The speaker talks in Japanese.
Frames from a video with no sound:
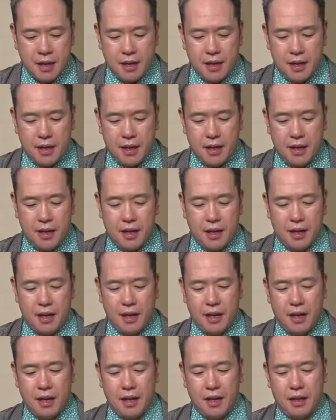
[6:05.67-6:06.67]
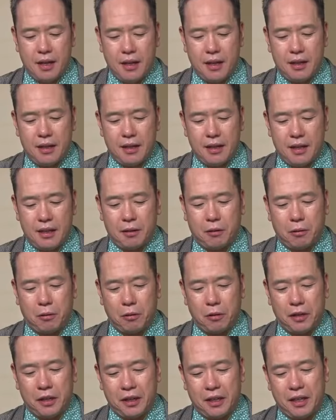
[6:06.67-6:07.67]
えー、でね、
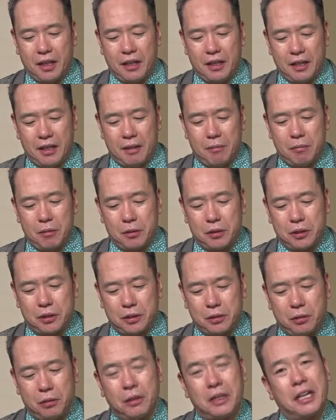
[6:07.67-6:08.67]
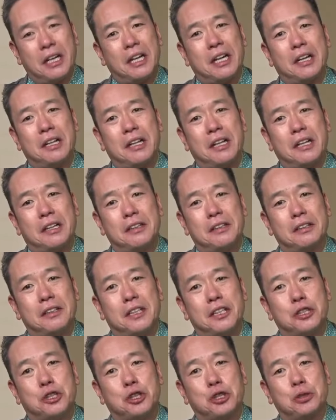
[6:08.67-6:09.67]
これがね、もう人柄なん
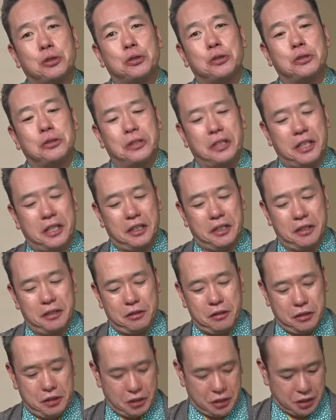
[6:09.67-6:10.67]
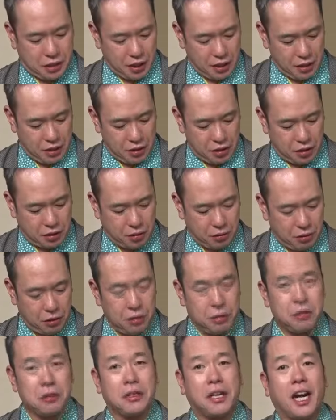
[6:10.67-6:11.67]
でしょうね、井口選手と
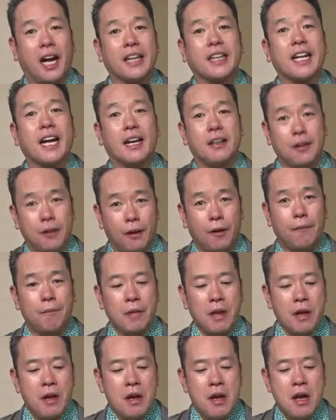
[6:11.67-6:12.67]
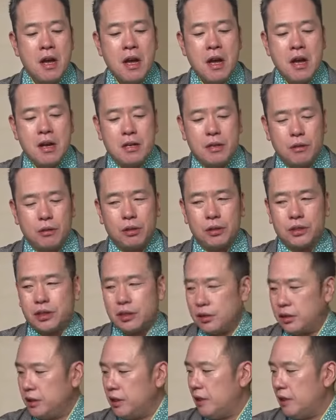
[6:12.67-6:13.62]
いう方の。要する